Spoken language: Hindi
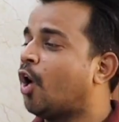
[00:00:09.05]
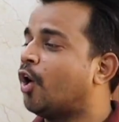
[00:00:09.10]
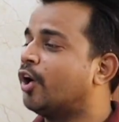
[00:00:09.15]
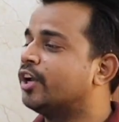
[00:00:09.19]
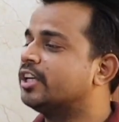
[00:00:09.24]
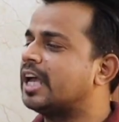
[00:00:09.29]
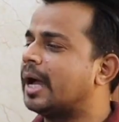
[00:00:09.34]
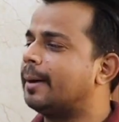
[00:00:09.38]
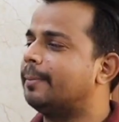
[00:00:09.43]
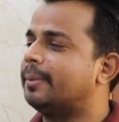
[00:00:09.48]

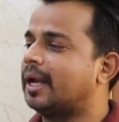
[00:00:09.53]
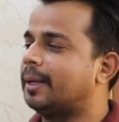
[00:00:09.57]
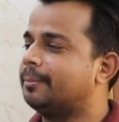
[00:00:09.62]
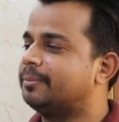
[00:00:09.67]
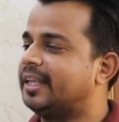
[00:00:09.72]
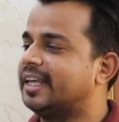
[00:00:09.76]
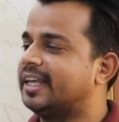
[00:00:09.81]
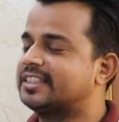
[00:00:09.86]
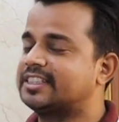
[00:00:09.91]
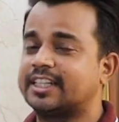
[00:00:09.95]
और यहाँ पर
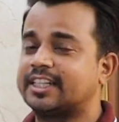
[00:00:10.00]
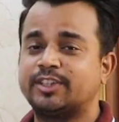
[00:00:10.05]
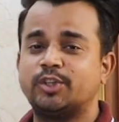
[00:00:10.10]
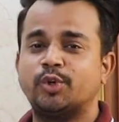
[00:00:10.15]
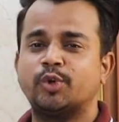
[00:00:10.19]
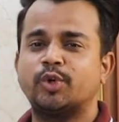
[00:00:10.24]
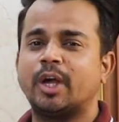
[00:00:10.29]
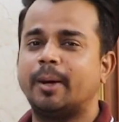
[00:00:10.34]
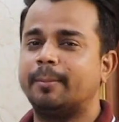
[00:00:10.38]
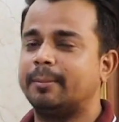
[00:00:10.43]
आप देख
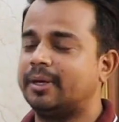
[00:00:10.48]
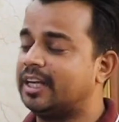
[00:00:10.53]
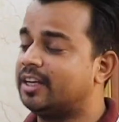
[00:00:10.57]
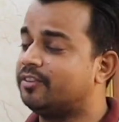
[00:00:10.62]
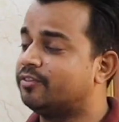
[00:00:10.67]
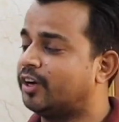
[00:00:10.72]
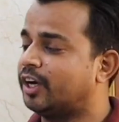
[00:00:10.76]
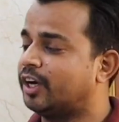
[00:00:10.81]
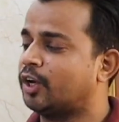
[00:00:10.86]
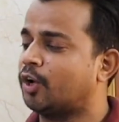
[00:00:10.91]
सकते हो कि
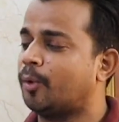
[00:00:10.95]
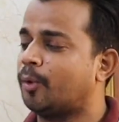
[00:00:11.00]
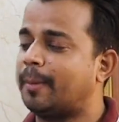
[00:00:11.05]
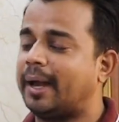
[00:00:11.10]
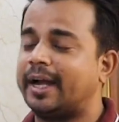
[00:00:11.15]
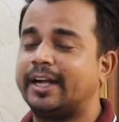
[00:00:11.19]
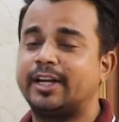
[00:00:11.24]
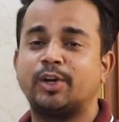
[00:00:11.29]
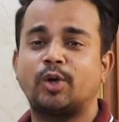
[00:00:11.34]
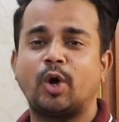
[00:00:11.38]
हमने इन्वर्टर और
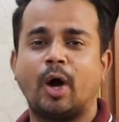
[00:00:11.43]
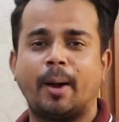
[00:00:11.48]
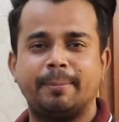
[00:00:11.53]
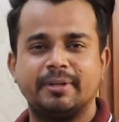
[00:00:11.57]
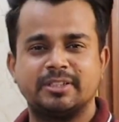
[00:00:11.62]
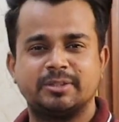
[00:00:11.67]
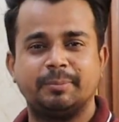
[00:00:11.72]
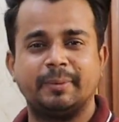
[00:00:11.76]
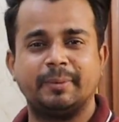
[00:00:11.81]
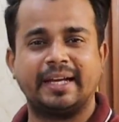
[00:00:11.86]
बैटरी को
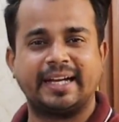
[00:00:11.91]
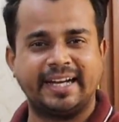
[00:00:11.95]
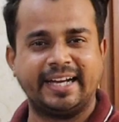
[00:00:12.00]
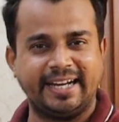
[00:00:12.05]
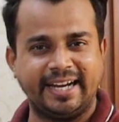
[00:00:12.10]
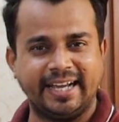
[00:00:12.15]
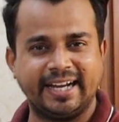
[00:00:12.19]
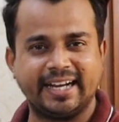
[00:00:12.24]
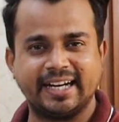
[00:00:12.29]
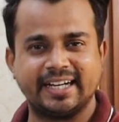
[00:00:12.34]
आपस में
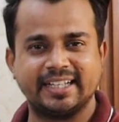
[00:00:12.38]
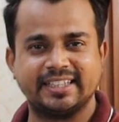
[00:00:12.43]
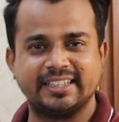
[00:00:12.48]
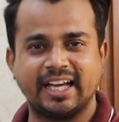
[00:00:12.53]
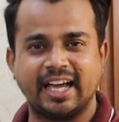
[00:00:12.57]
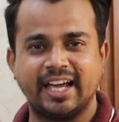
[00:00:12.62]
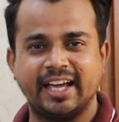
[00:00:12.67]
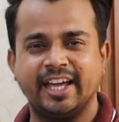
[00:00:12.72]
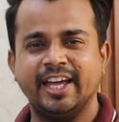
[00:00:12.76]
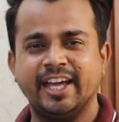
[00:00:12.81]
कनेक्ट कर
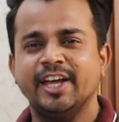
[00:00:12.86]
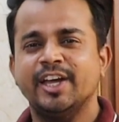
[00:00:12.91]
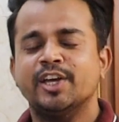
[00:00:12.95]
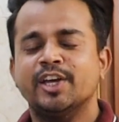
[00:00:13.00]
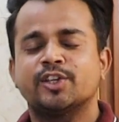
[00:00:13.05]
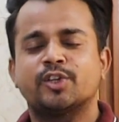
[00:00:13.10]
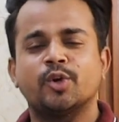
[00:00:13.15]
दिया है